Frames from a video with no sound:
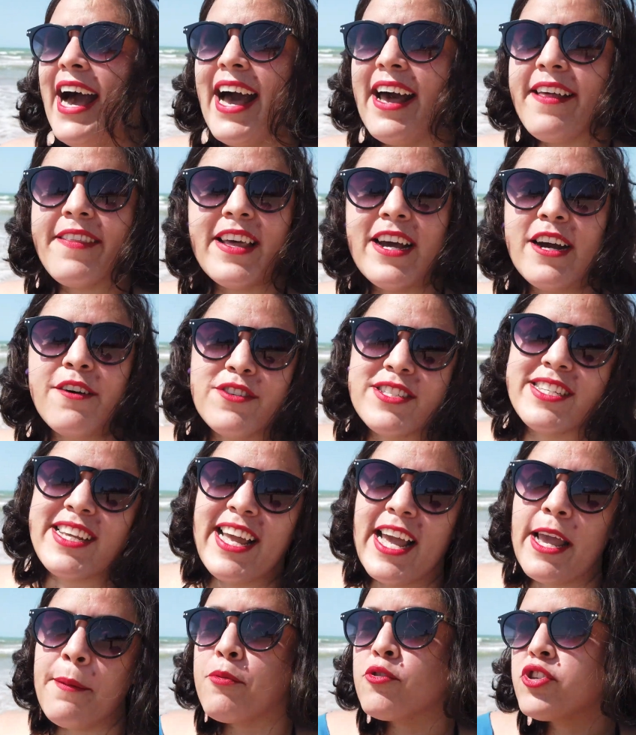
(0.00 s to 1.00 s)
Ah, não,
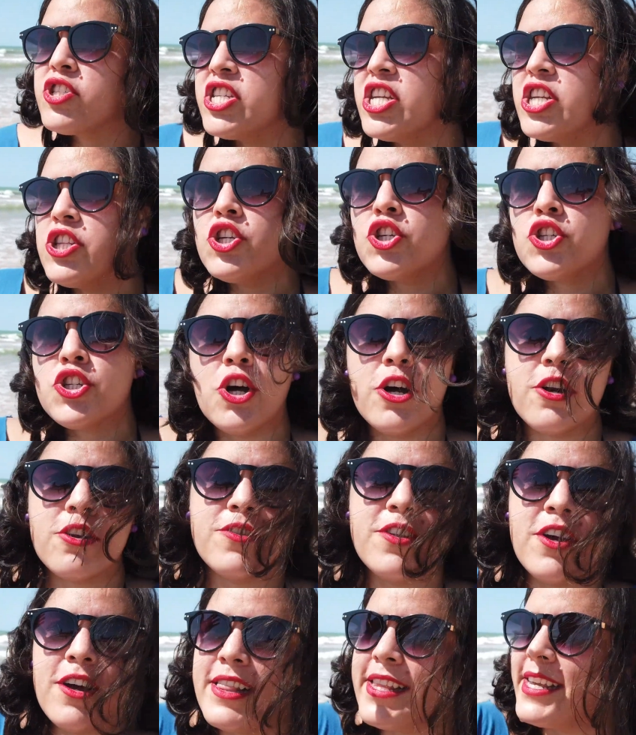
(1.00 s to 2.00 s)
você quer ir para o sítio
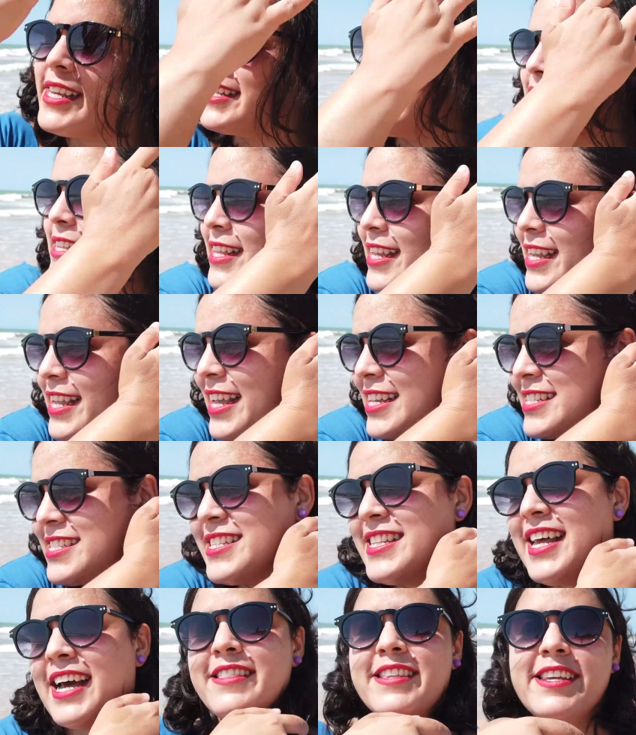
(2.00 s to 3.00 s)
histórico de Olinda, né, que é
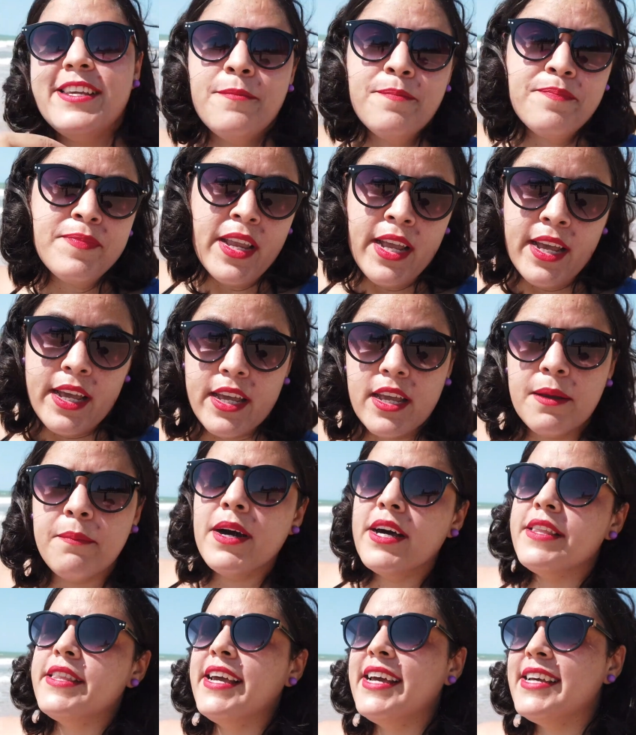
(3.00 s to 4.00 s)
a cidade
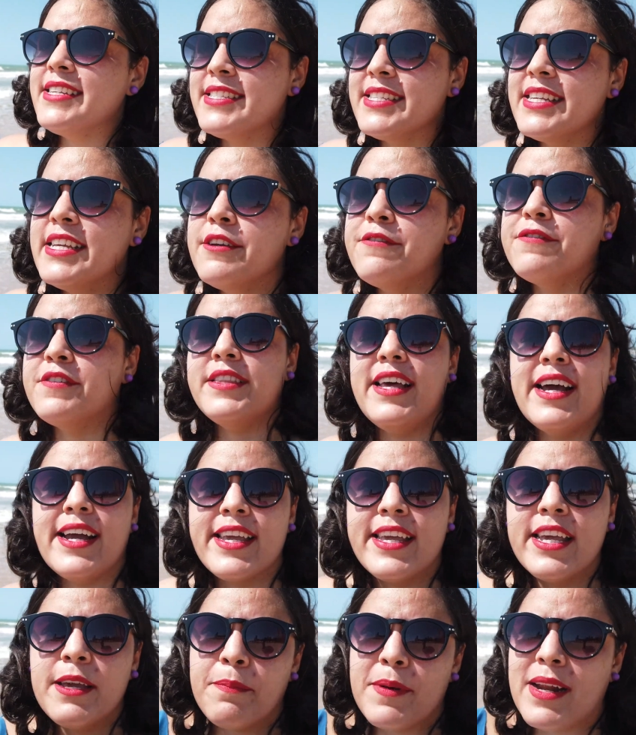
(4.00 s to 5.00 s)
irmã de Recife,
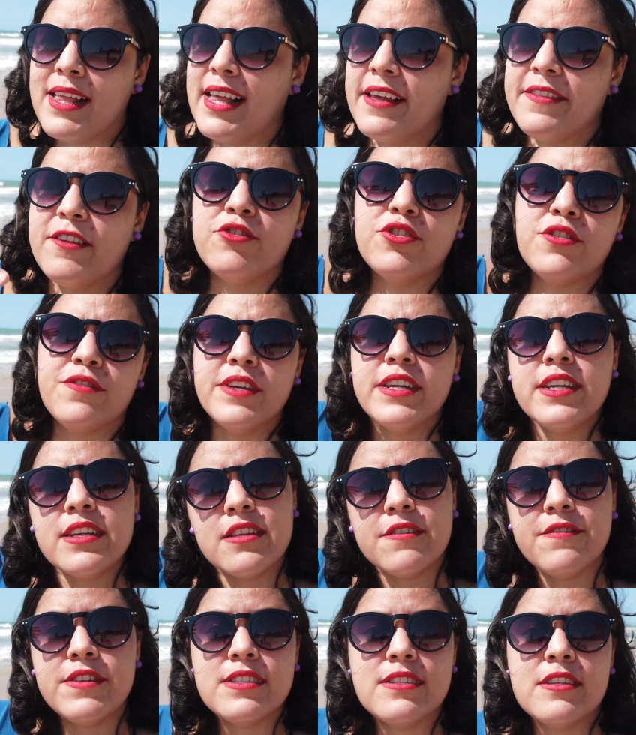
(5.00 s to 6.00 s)
daqui para lá dá uns
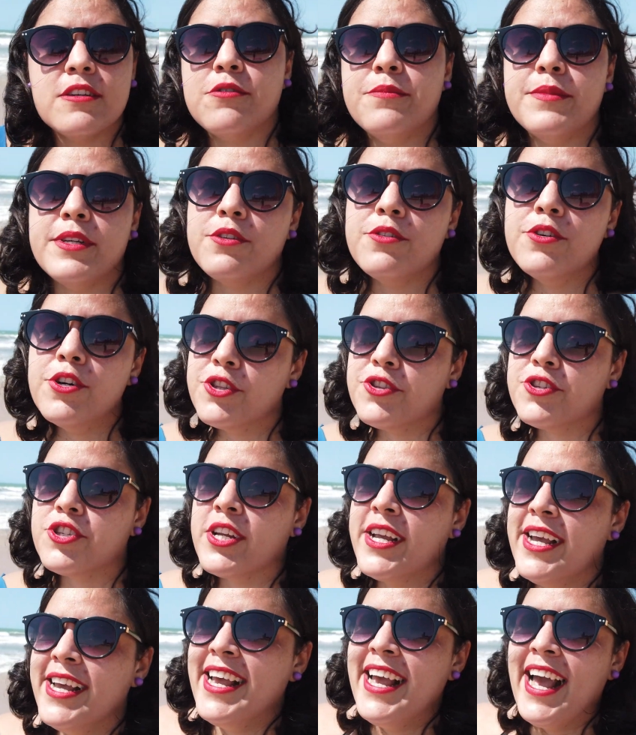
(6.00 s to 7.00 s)
20, 25
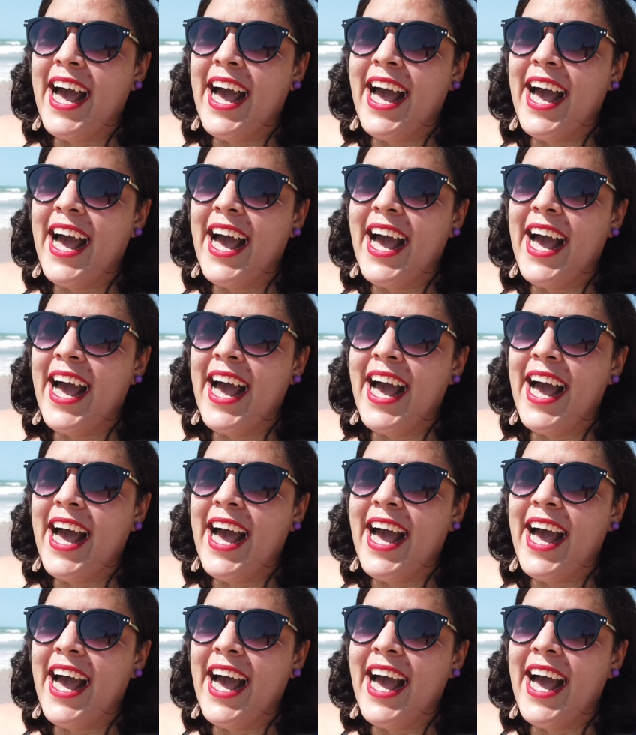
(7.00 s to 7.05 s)
minutos.